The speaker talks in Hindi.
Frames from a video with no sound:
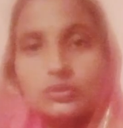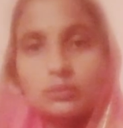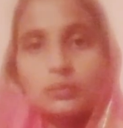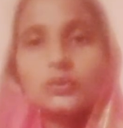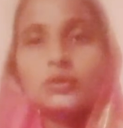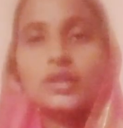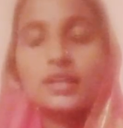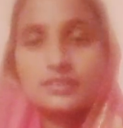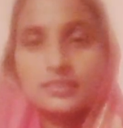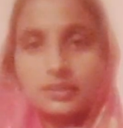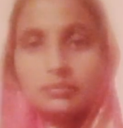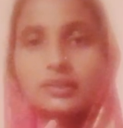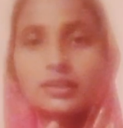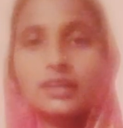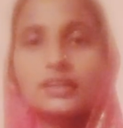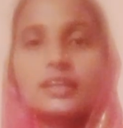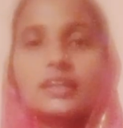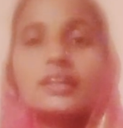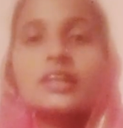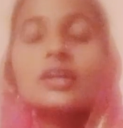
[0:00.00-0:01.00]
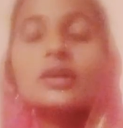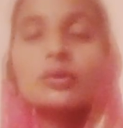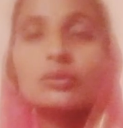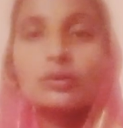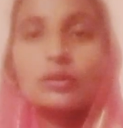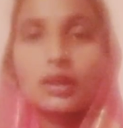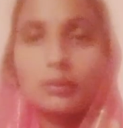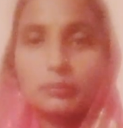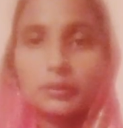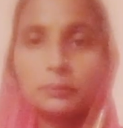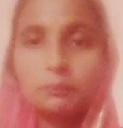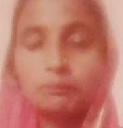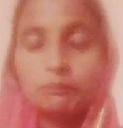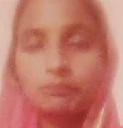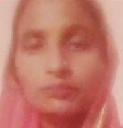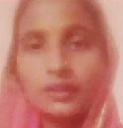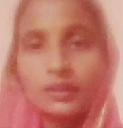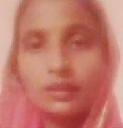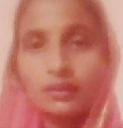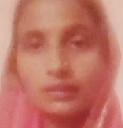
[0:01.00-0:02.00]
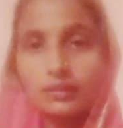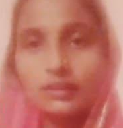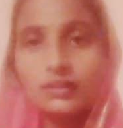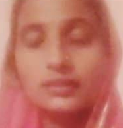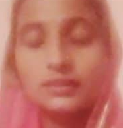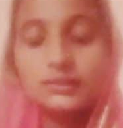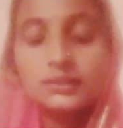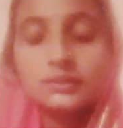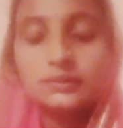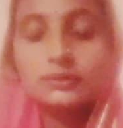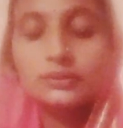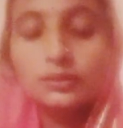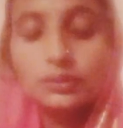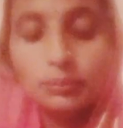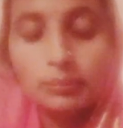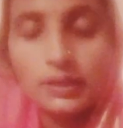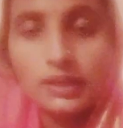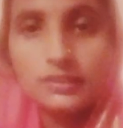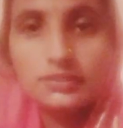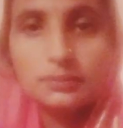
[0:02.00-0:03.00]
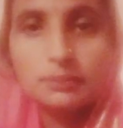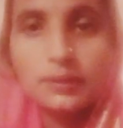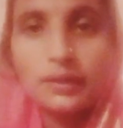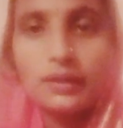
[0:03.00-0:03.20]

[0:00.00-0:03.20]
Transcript: आप लोगों के प्यार और आशीर्वाद से मैं यहाँ तक